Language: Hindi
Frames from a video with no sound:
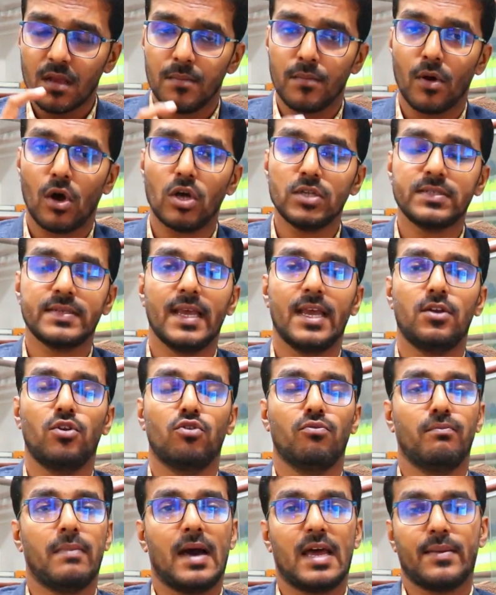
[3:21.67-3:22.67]
बहुत सारे
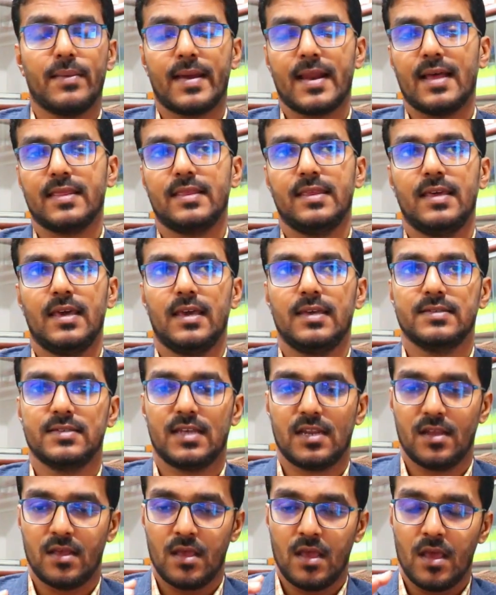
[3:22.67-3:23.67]
लोग बार बार आते हैं कि
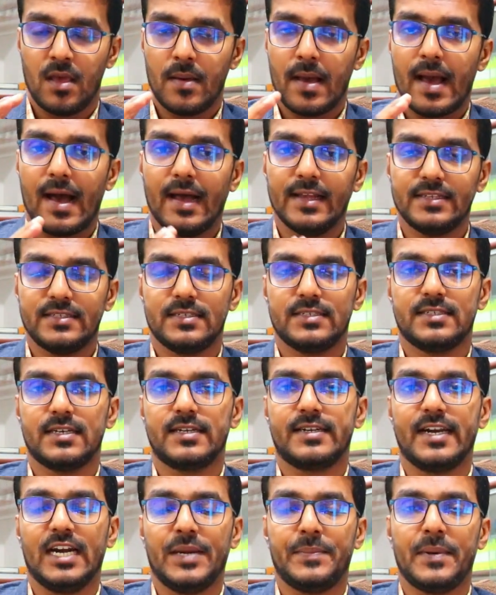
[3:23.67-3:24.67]
सर आज जैसे
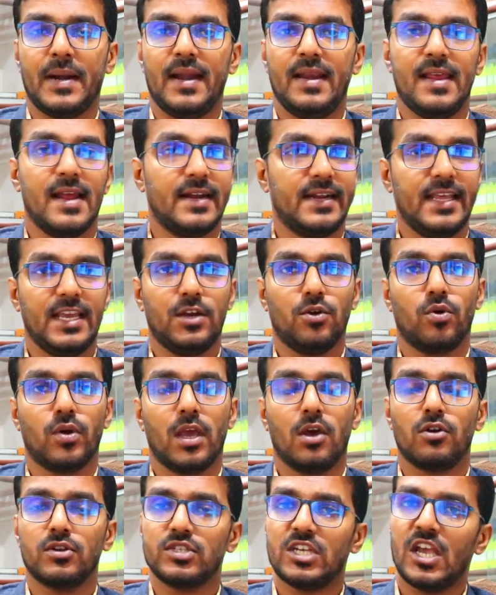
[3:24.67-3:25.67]
ट्रीटमेंट लिया ठीक हो
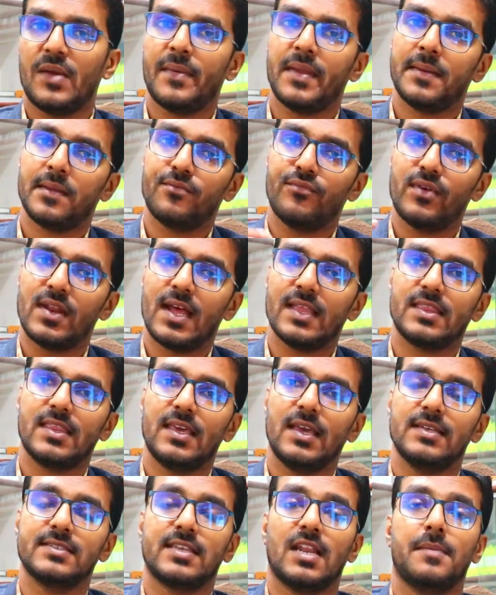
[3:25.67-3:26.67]
गया और छः महीने बाद फिर आते
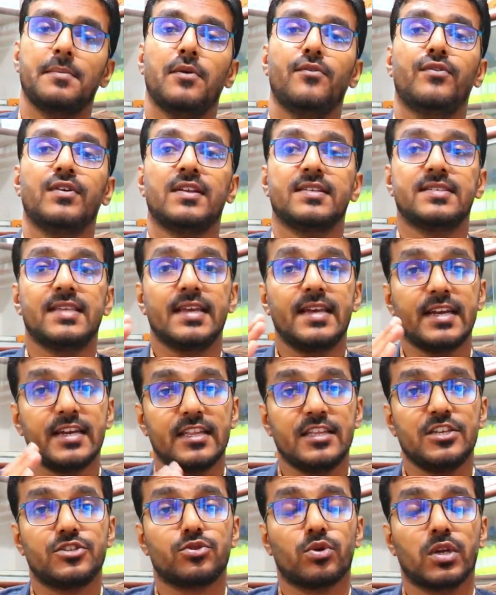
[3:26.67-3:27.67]
हैं कि सर हमें फिर से
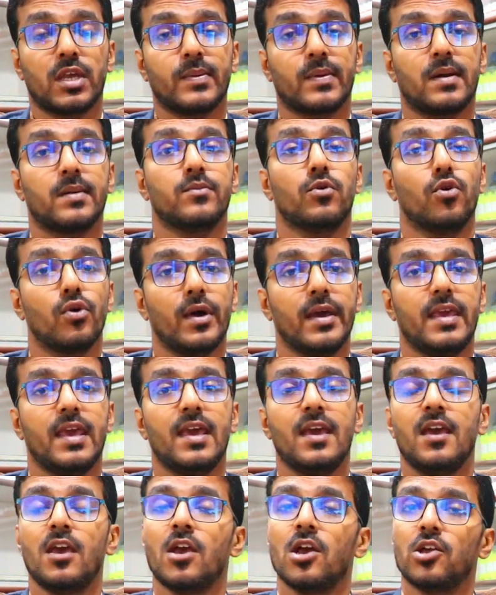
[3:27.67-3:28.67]
किडनी स्टोन की प्रॉब्लम हो गई
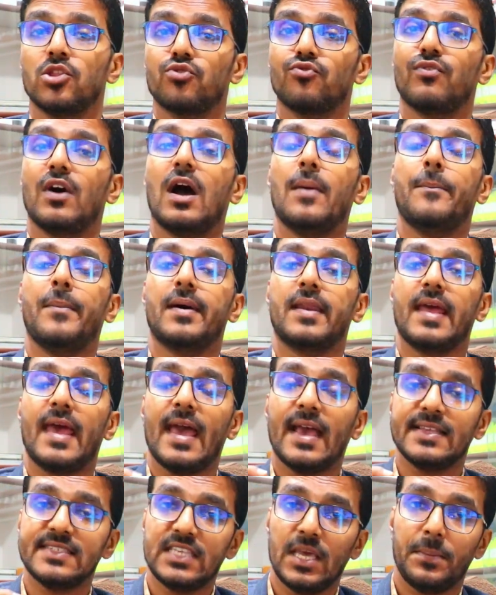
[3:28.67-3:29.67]
है तो वहाँ पर
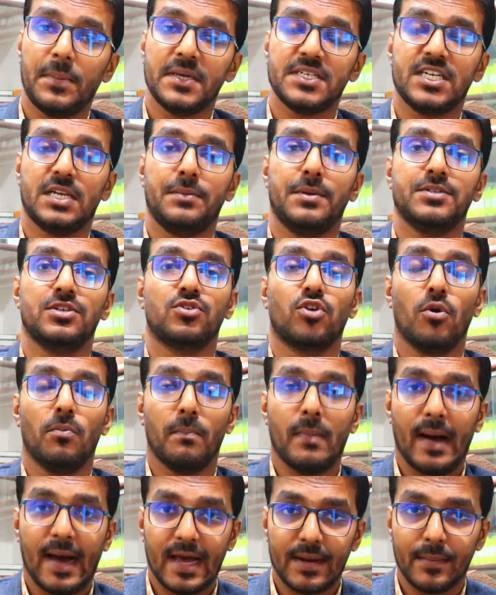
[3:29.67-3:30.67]
ऐसे पेशेंट में जिनको
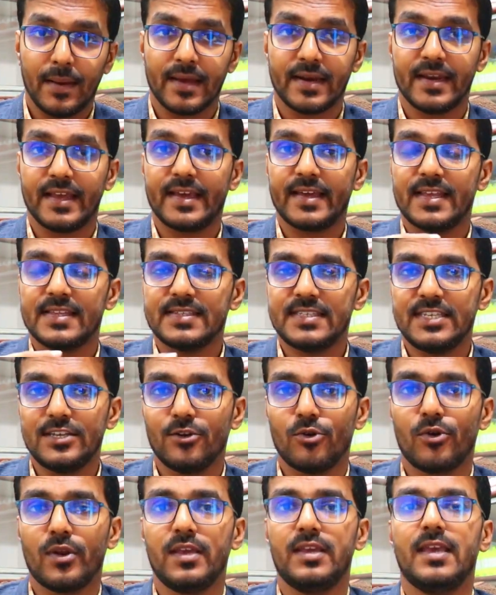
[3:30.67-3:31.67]
बार बार रिकरेंसी
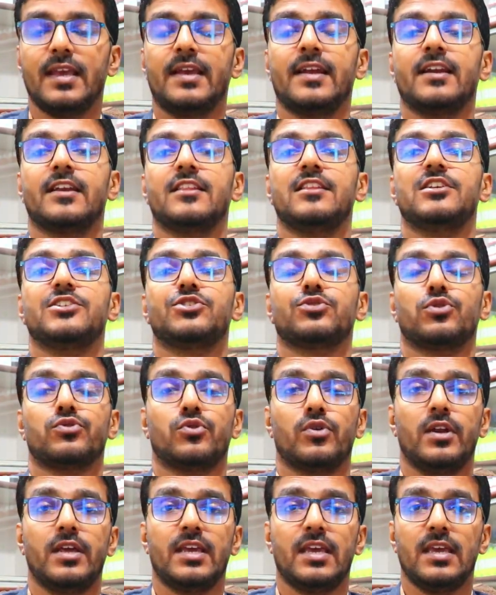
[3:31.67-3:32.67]
हो रही है किडनी स्टोन
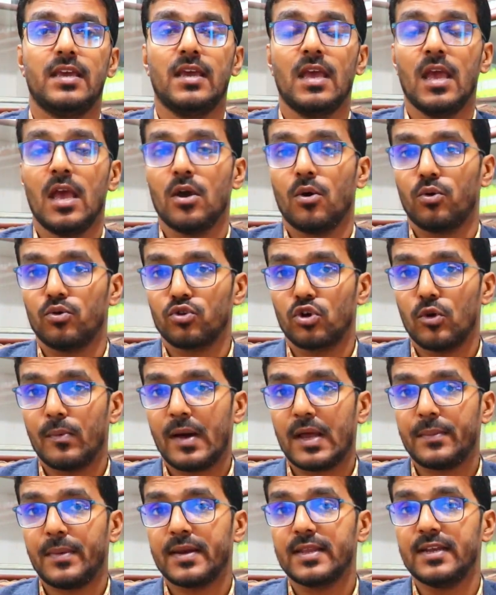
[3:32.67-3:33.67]
होने की उनको
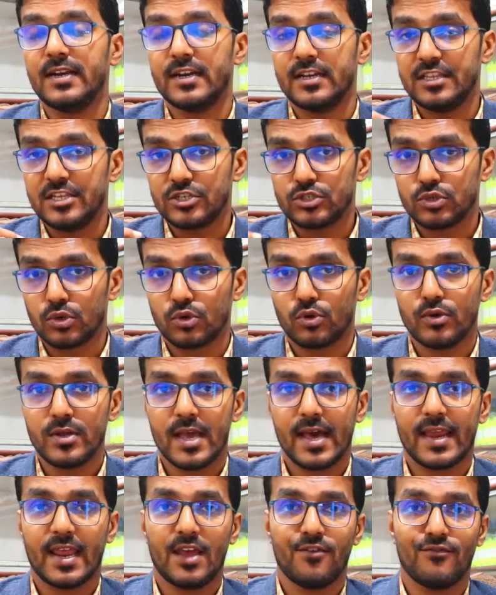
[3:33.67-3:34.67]
बार बार किडनी स्टोन हो
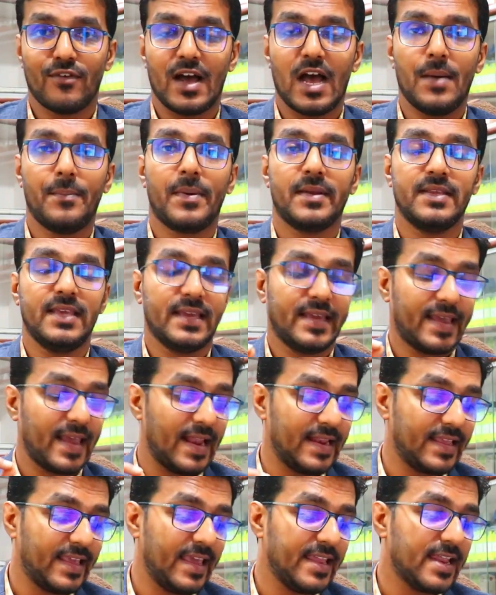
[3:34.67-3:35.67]
जा रहे हैं वहाँ पर ये
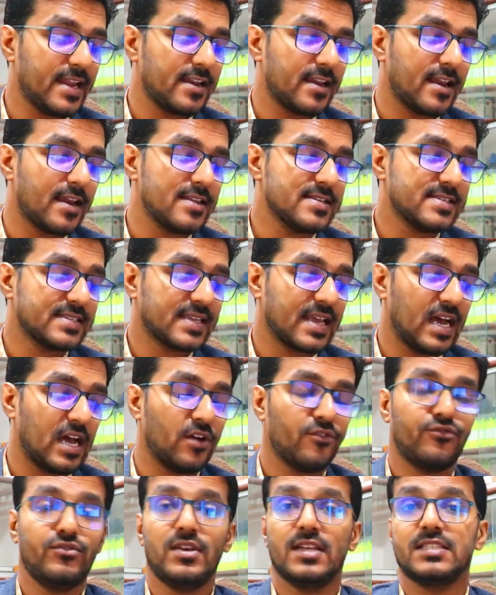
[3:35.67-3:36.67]
कैलकेरिया रियलिस
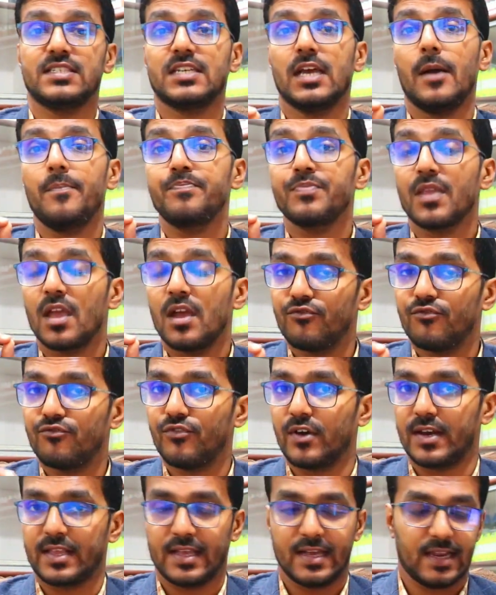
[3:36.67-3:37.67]
काफ़ी अच्छा
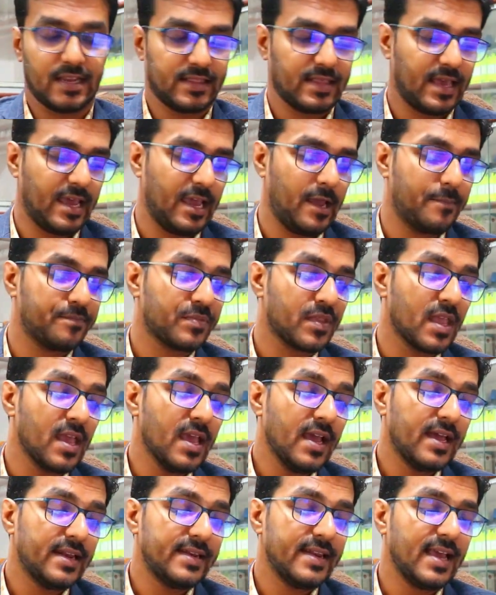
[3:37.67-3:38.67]
वर्क करता है
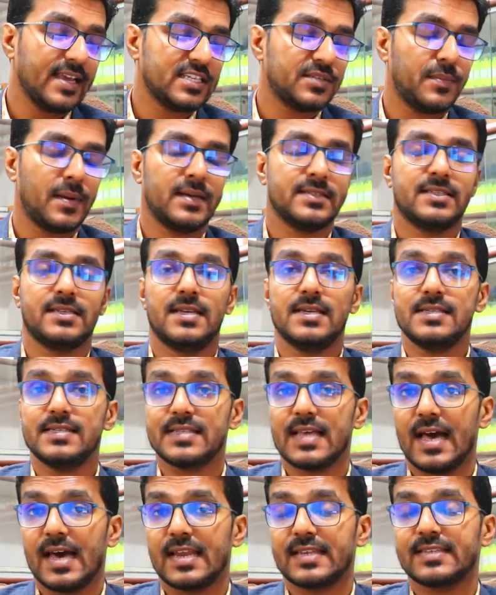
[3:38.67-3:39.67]
नेक्स्ट मेडिसिन है
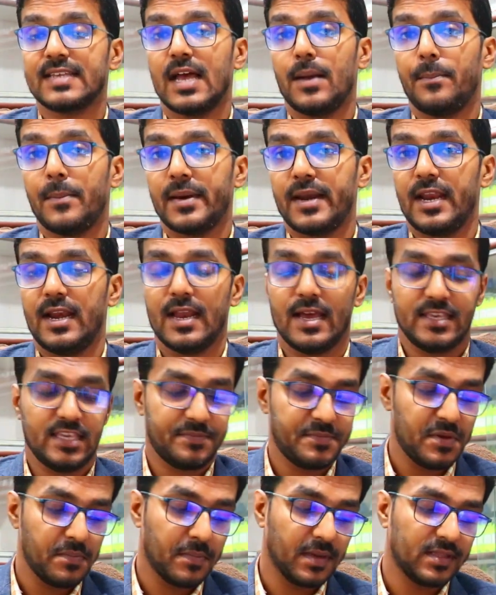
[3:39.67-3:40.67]
सारसा परीला ये
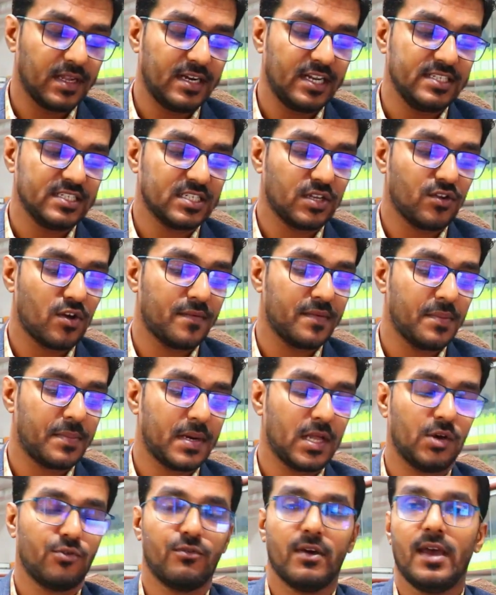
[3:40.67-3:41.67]
भी मदर टिंचर फॉर्म में
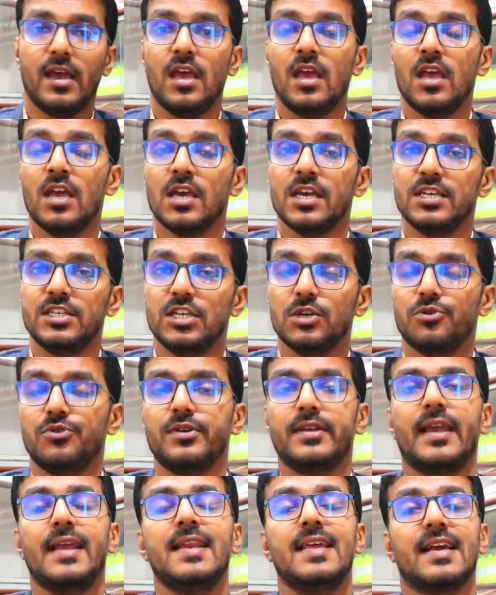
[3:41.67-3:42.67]
पड़ा हुआ है ये
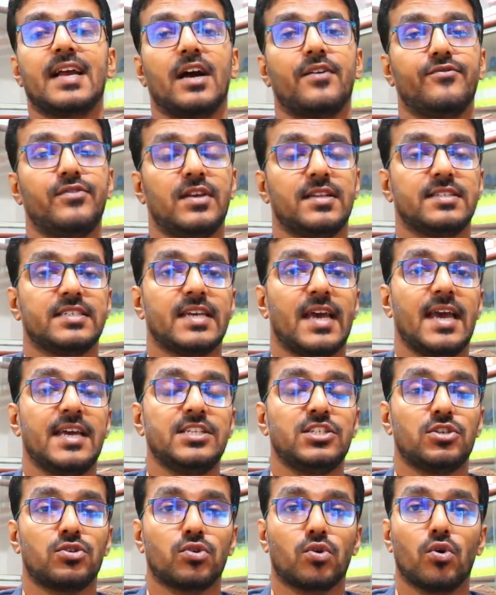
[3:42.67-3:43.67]
उनके लिए काफ़ी अच्छा है
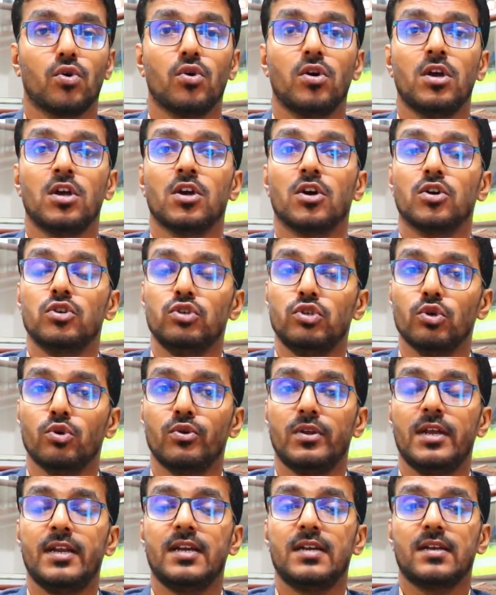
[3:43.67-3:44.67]
जिनको
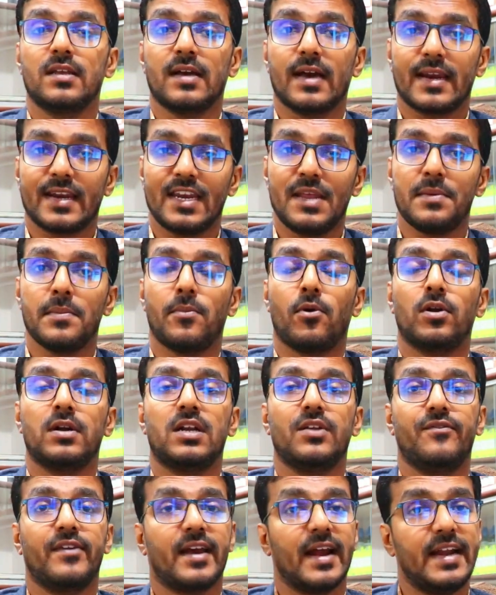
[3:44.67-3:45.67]
यूरिन करने में बहुत
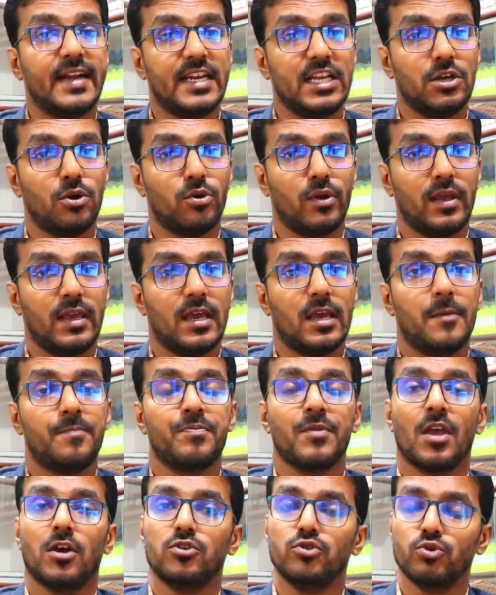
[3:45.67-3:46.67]
डिफ़िकल्टी हो रही है
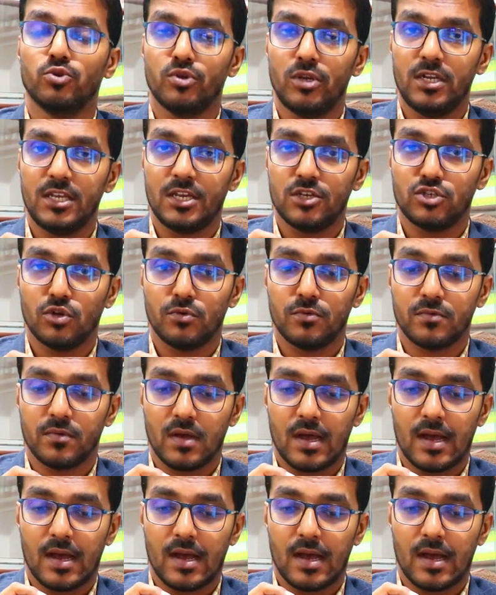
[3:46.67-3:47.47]
यूरिन की जो